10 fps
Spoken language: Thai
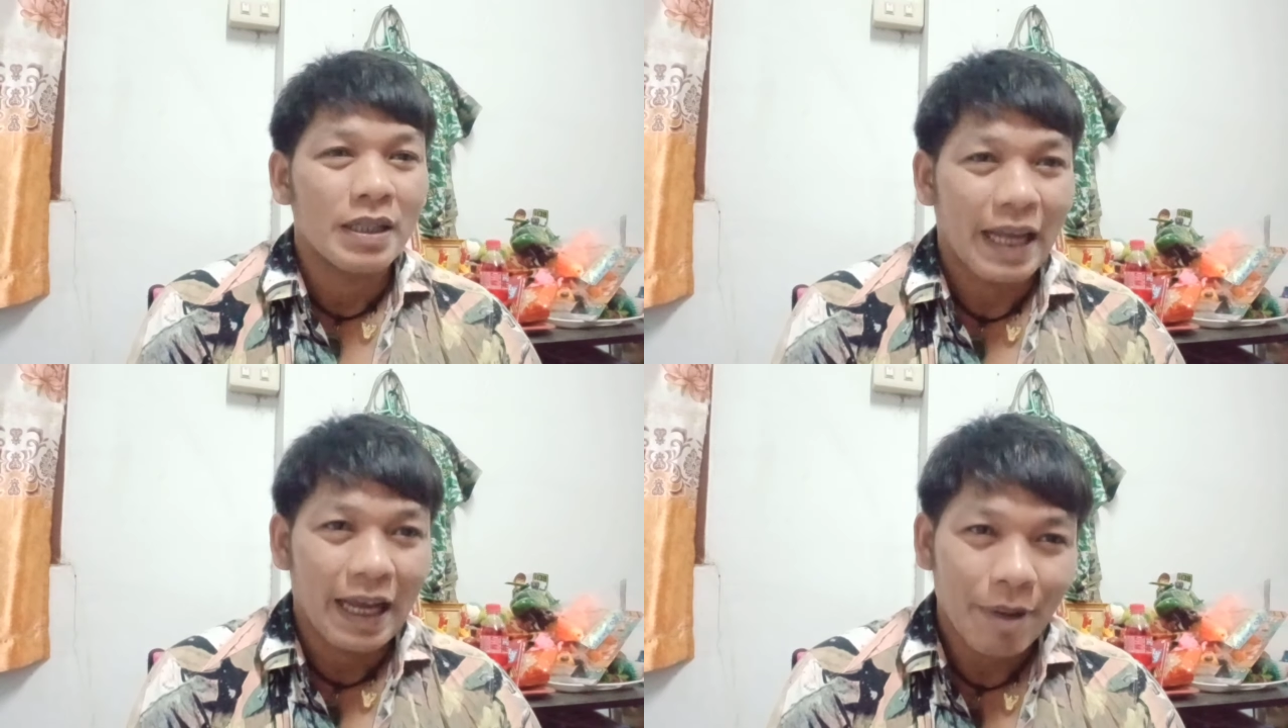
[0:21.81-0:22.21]

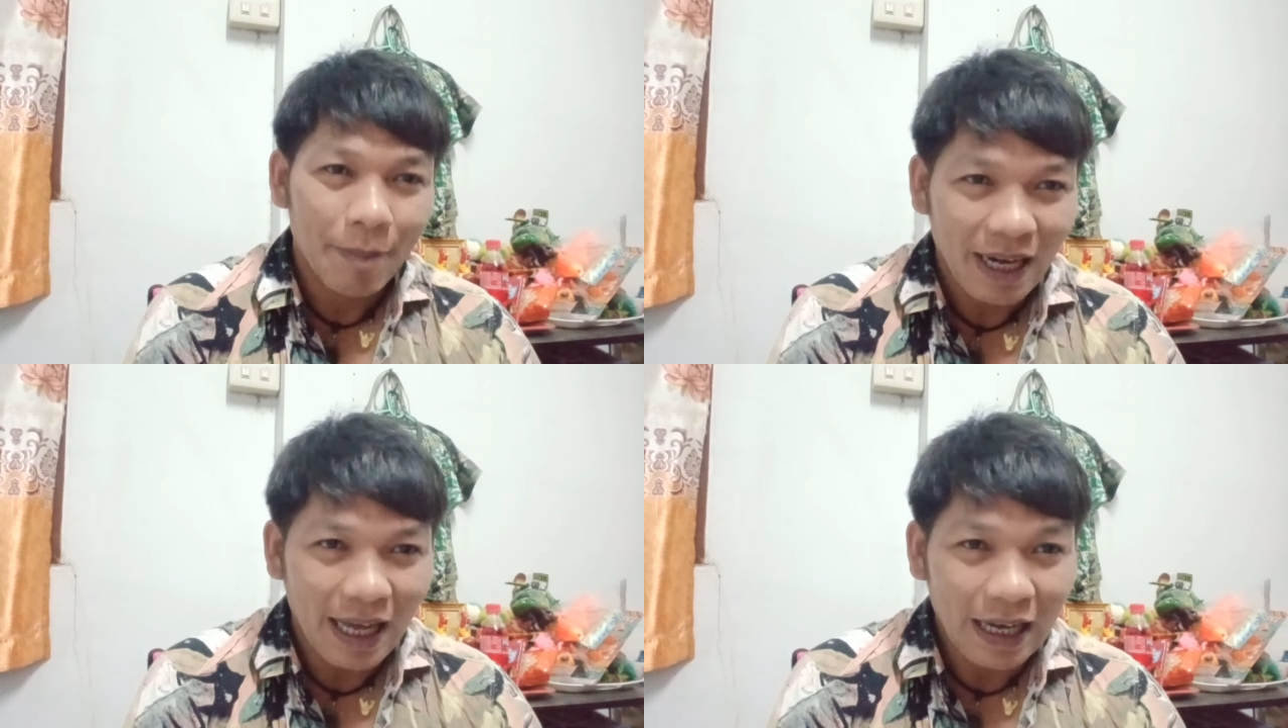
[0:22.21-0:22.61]
แต่ไม่
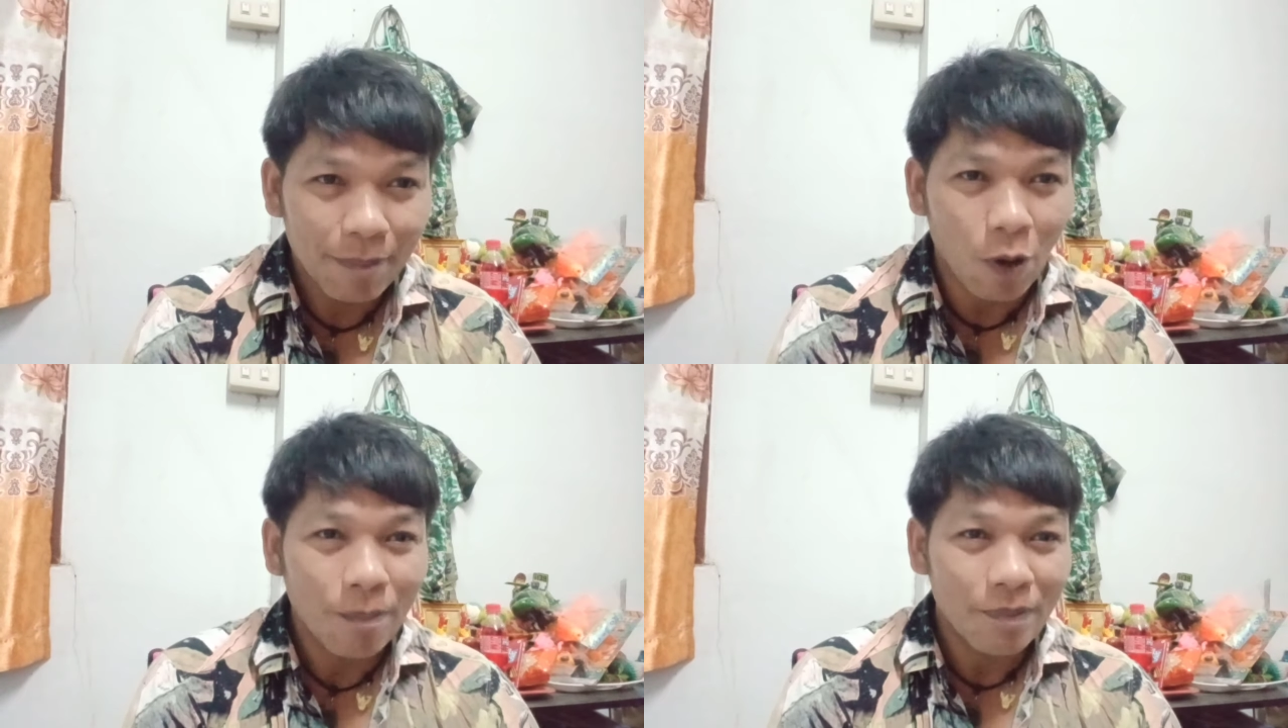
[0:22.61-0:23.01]
เป็นไรครั
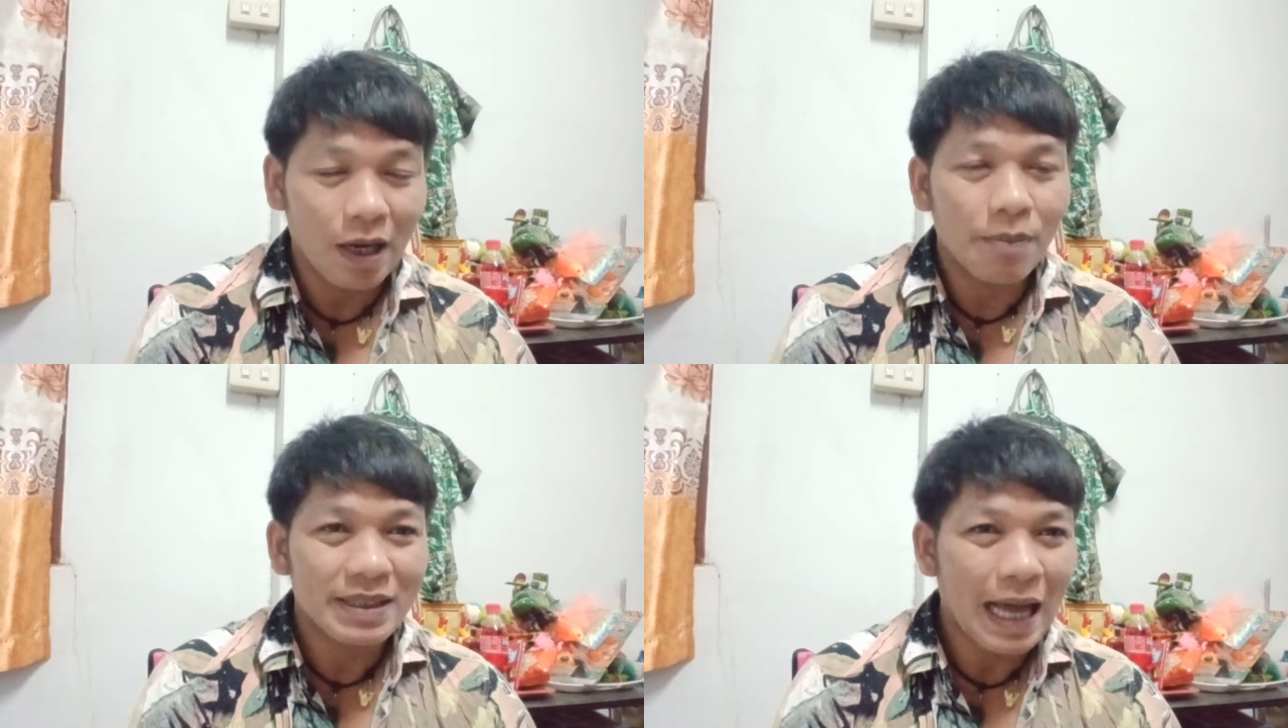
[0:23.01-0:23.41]
บ ผม
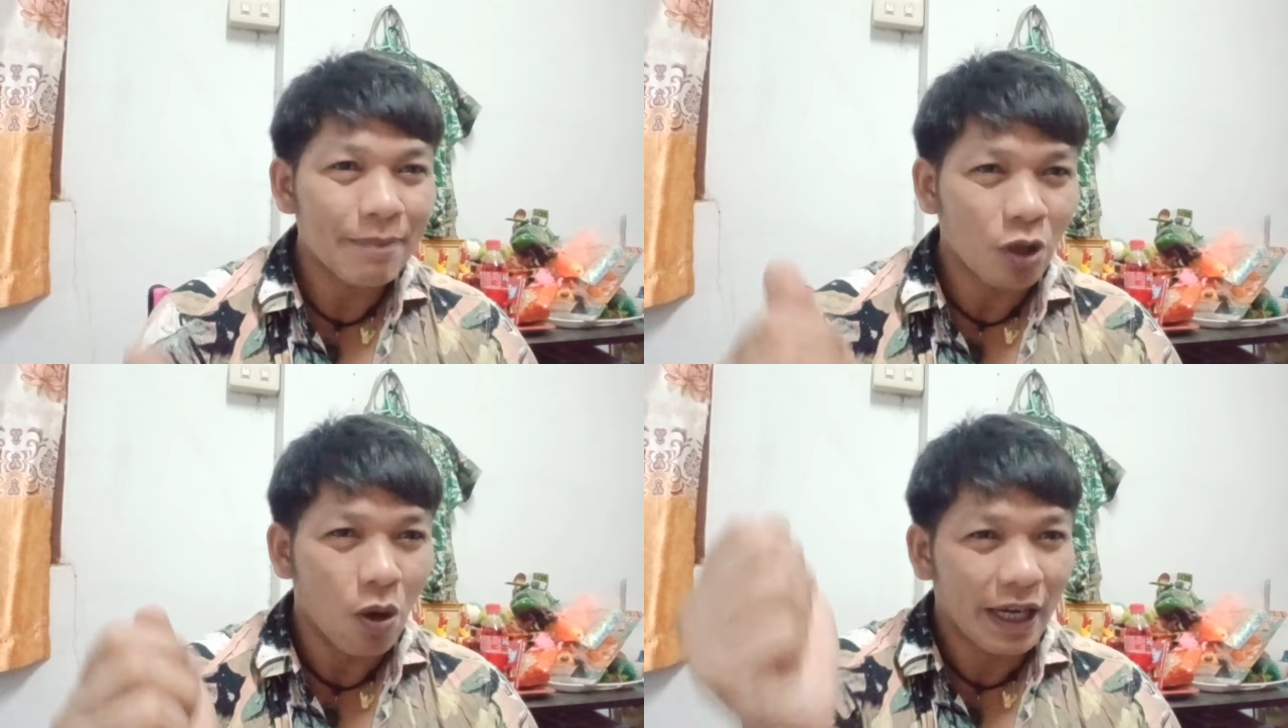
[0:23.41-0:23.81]
เรามาตา
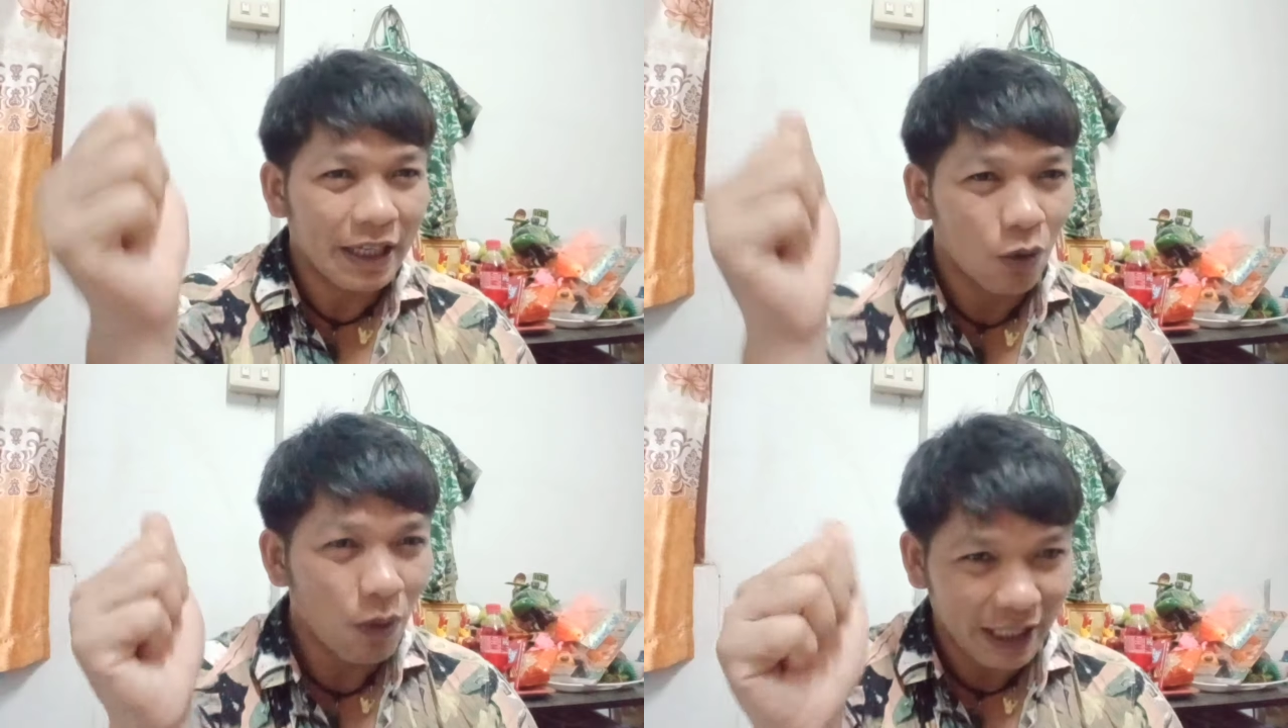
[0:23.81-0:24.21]
มต่อกัน
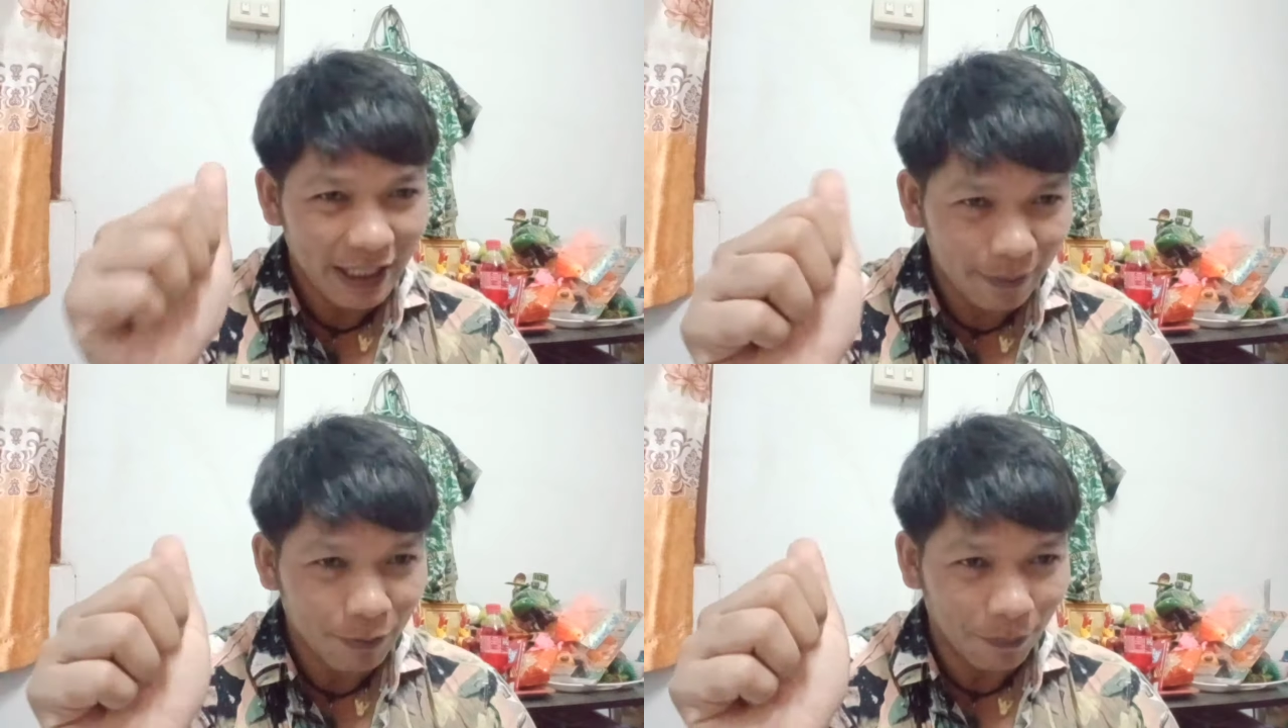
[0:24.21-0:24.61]
ในงวด
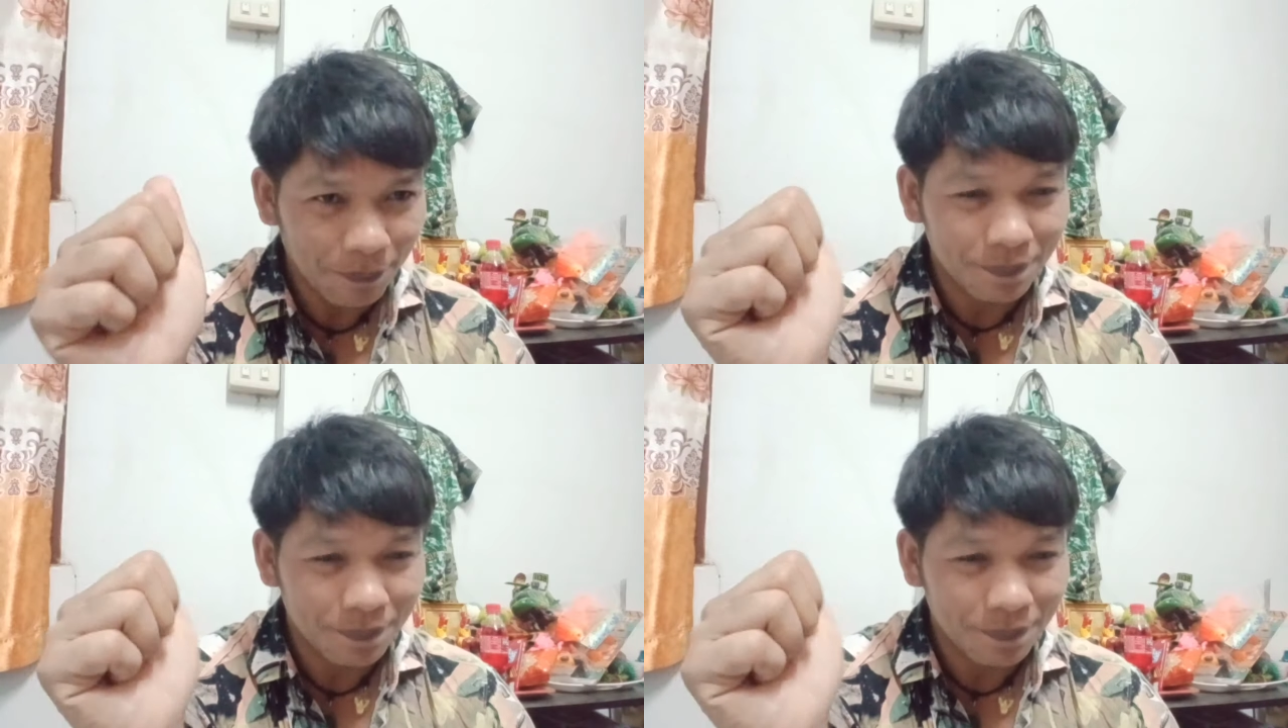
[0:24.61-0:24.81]
นี้ครับผม